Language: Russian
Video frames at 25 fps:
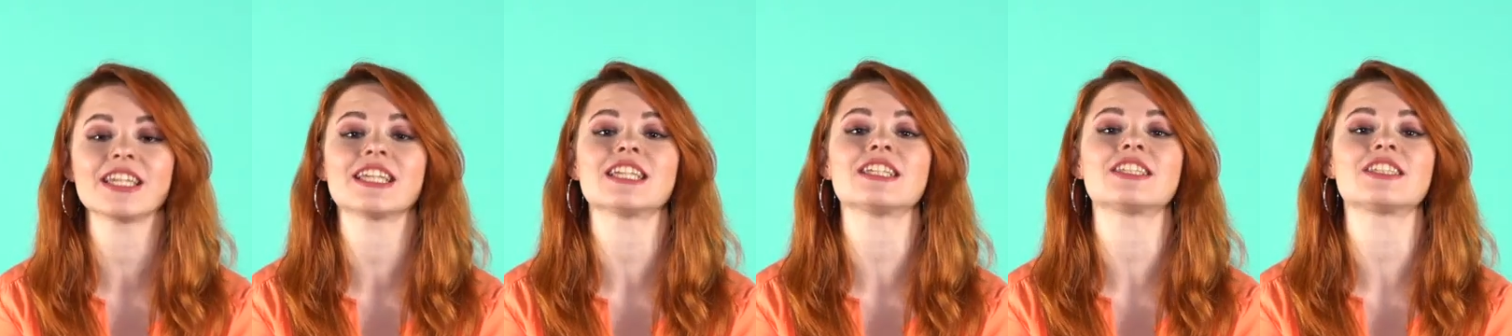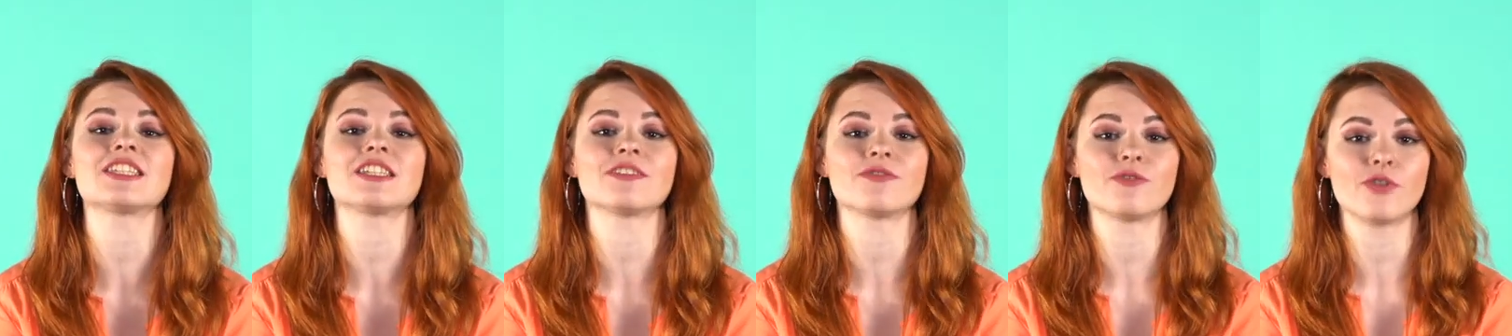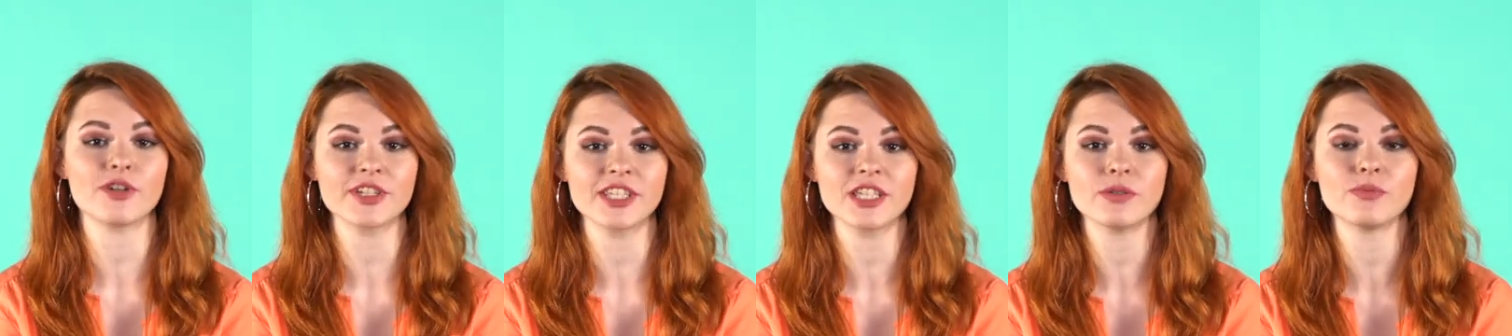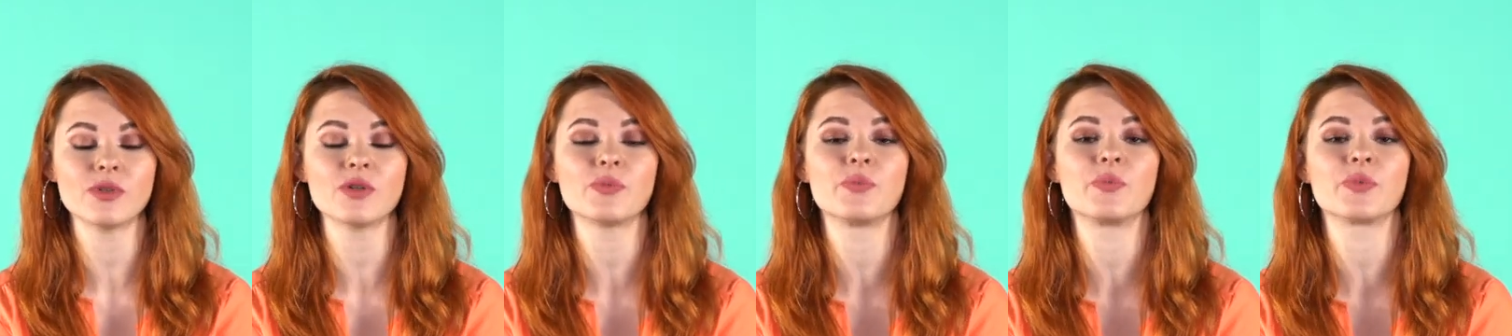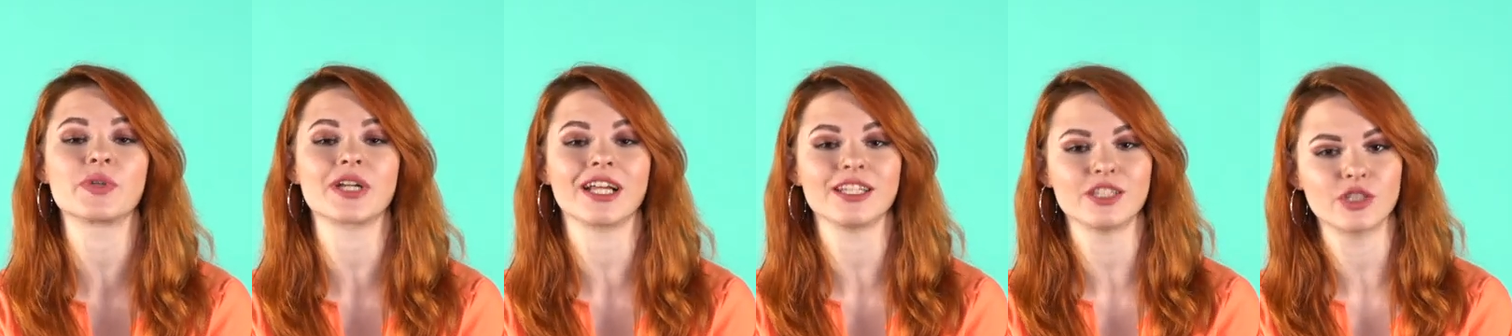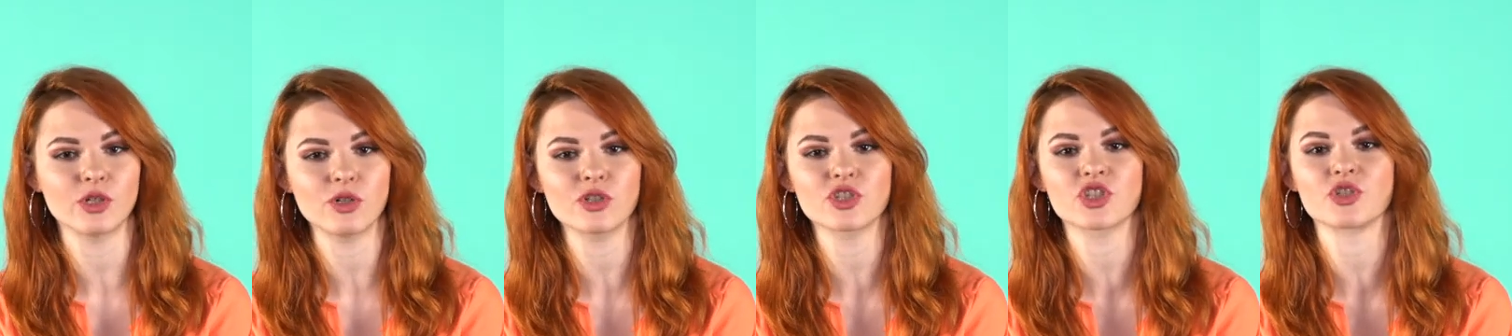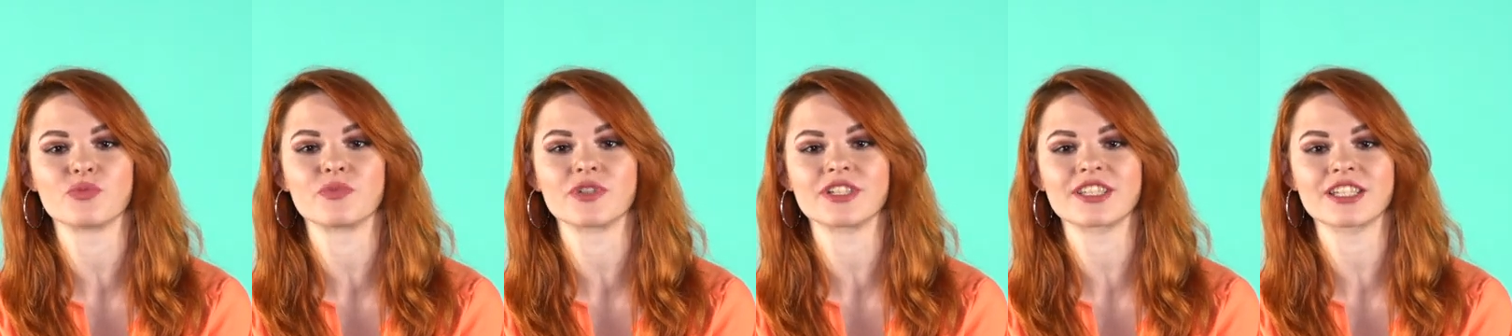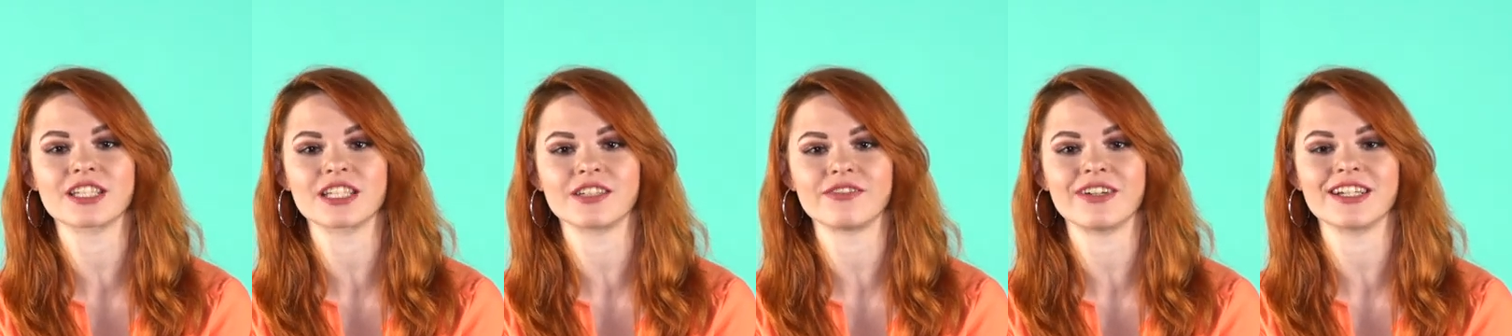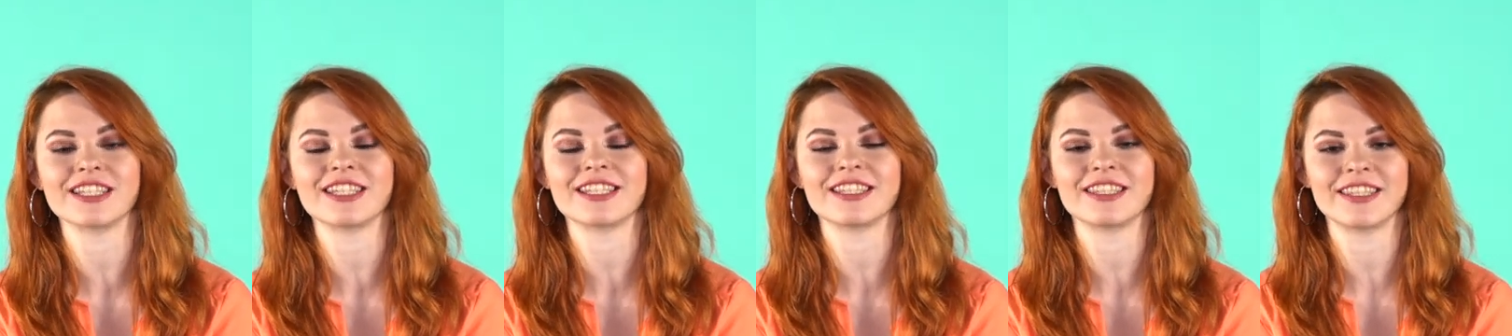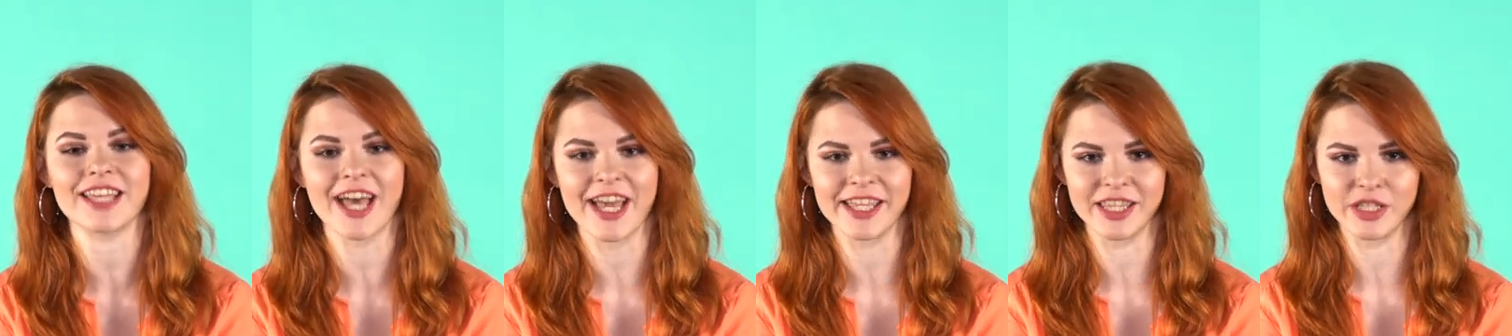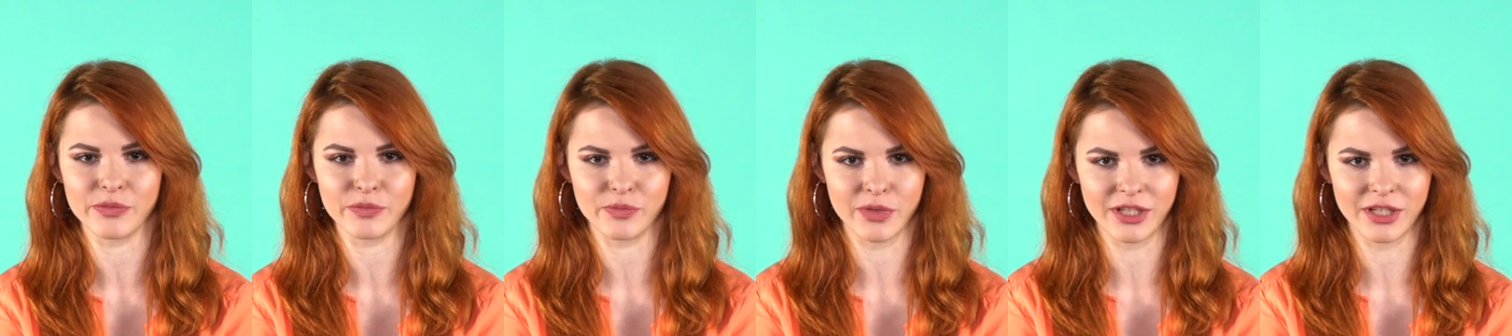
и сегодня мы продолжим раскрывать тайны